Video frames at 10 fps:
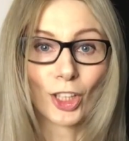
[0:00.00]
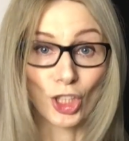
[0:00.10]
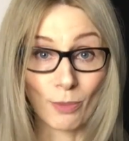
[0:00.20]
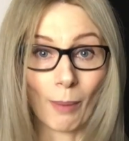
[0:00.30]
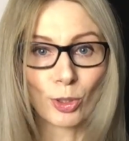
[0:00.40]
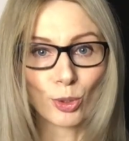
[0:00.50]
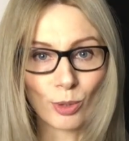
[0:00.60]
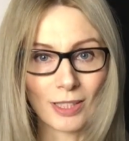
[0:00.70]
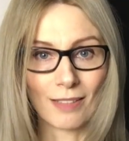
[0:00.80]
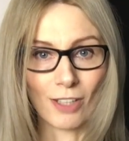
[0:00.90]
Trzymam
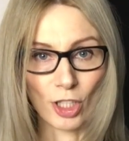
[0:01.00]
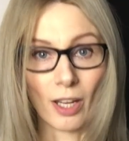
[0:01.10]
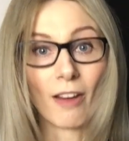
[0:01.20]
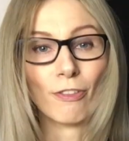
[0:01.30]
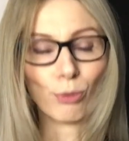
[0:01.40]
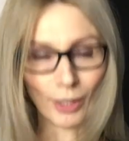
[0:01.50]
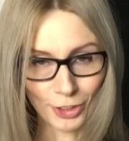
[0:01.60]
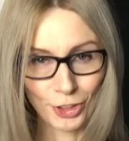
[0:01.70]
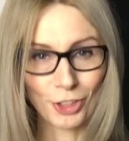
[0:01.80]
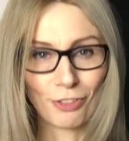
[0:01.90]
kciuki za Wasze
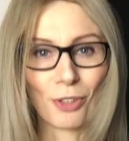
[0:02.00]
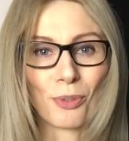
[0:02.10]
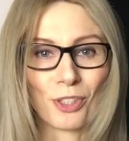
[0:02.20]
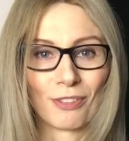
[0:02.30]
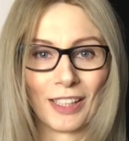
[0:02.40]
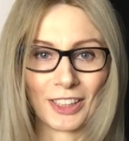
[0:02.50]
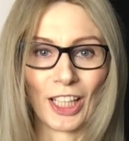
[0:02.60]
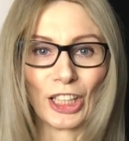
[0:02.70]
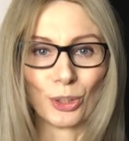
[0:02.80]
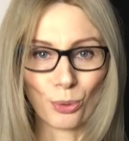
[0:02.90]
właściwe używanie
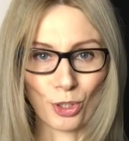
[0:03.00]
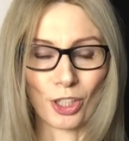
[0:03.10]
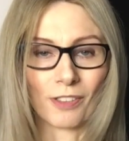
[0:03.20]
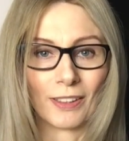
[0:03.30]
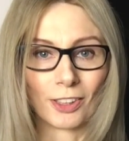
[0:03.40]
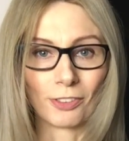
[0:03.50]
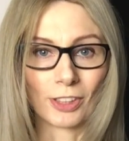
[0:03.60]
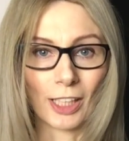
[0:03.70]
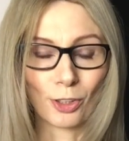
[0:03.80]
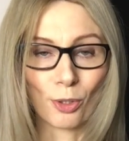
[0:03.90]
dużych
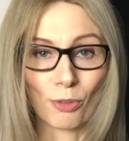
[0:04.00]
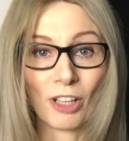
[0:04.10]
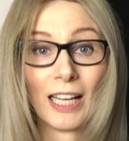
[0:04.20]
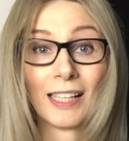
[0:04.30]
kwantyfikatorów.